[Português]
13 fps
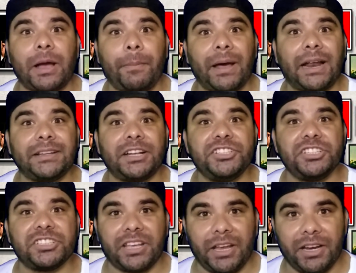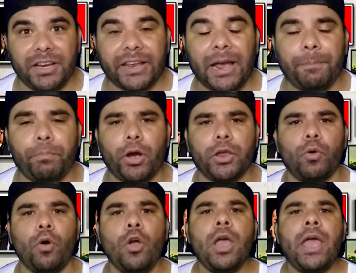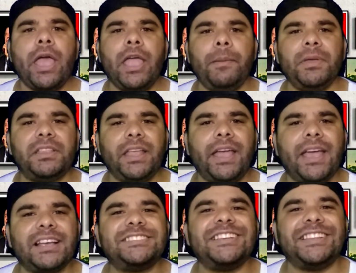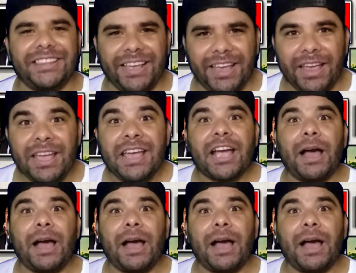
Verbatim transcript: camarada de esquerda que apoia o MTST,